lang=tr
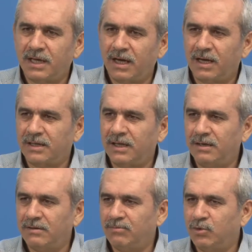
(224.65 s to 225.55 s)

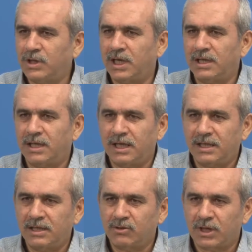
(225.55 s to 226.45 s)
hakikaten müştehitlere
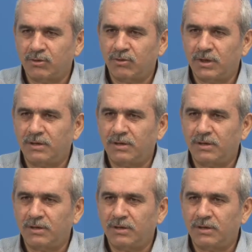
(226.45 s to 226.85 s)
dil uzatıyorlar.